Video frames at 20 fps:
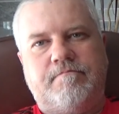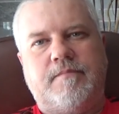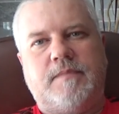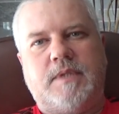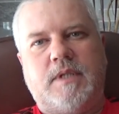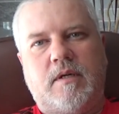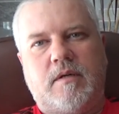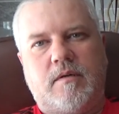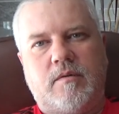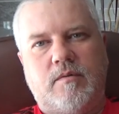
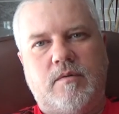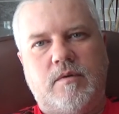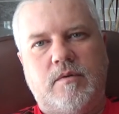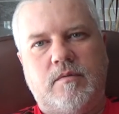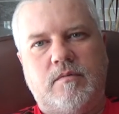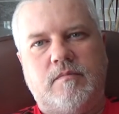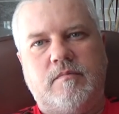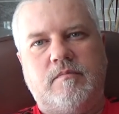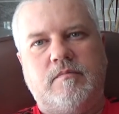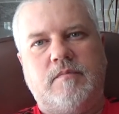
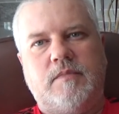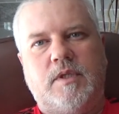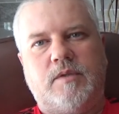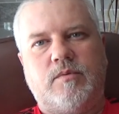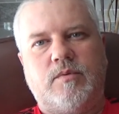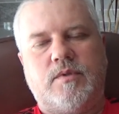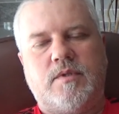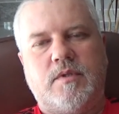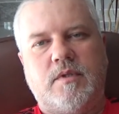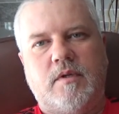Закрою
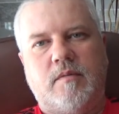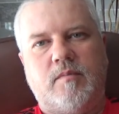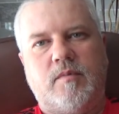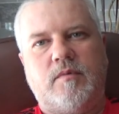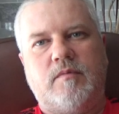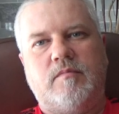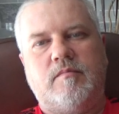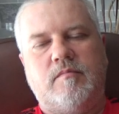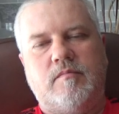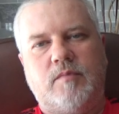эту тему.